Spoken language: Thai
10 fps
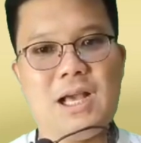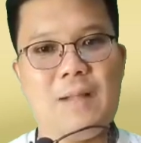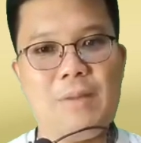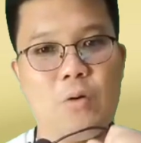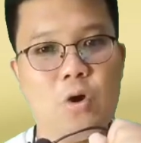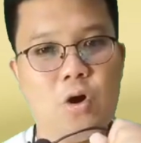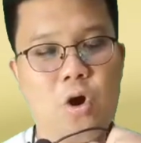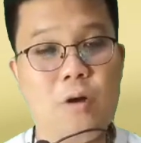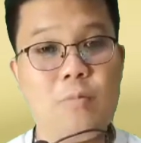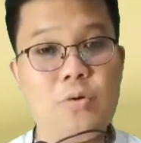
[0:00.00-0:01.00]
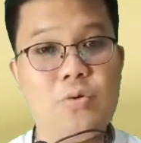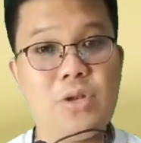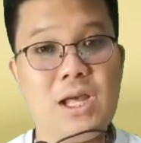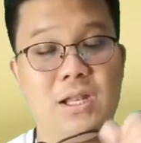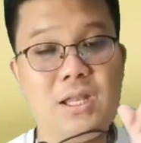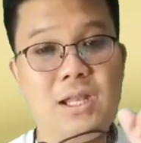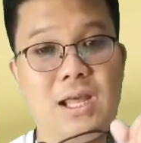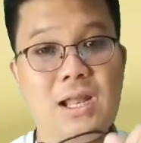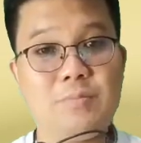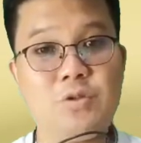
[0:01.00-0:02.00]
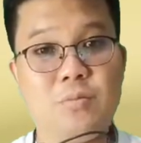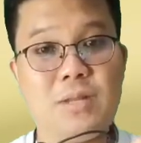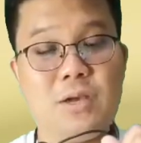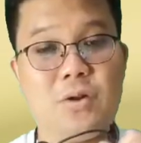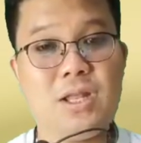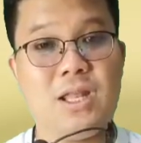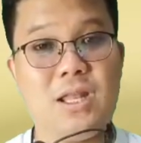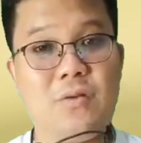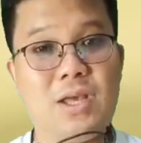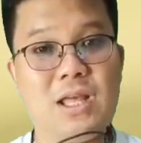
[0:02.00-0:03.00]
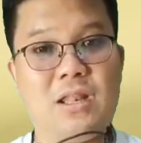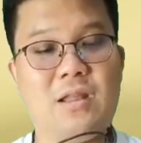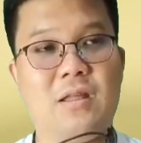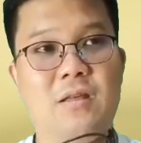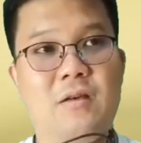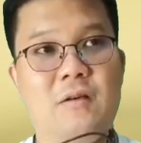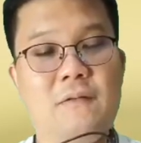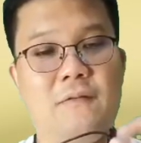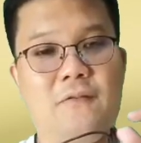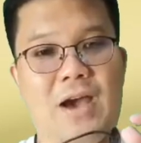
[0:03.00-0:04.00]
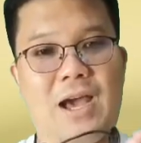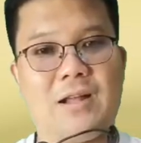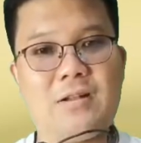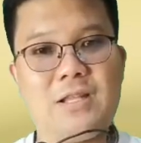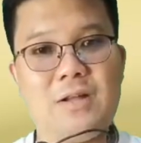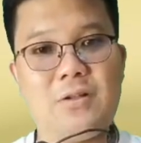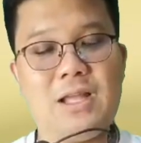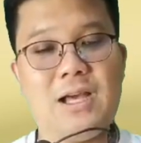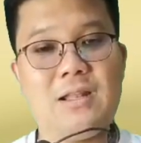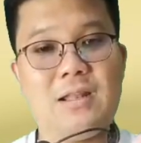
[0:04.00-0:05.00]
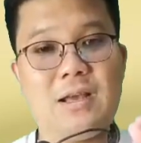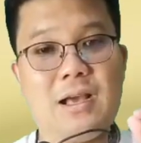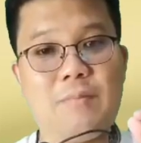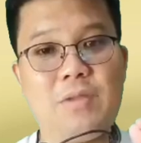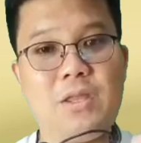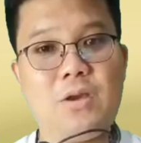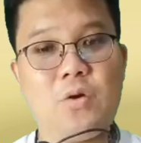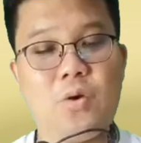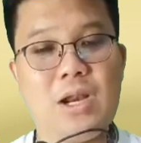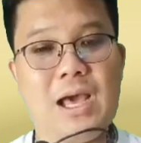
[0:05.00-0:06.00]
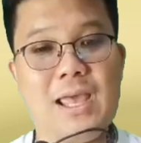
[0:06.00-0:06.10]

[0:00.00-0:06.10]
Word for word: นะครับ เราก็ขอบคุณทุกท่านที่ได้รับชมในคอนเทนต์นี้ด้วยกัน ฝากทุกท่านนะครับที่จะกดไล